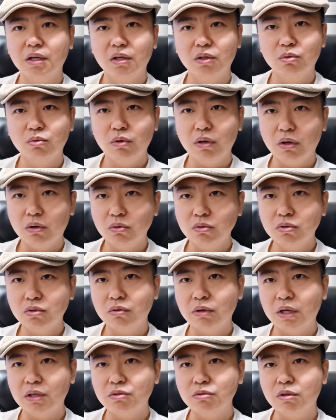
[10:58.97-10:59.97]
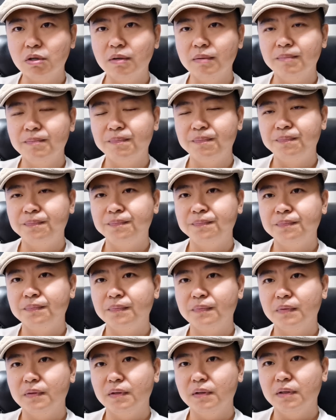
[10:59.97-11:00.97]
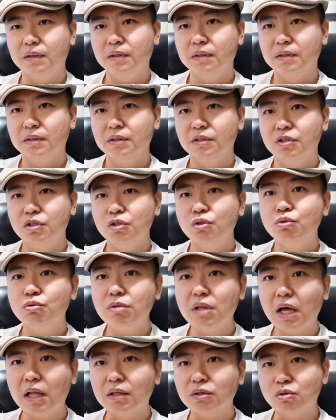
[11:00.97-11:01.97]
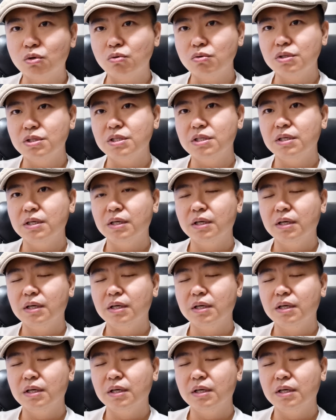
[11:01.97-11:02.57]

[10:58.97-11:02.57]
对欧洲来说，啊，是巨大的冲击。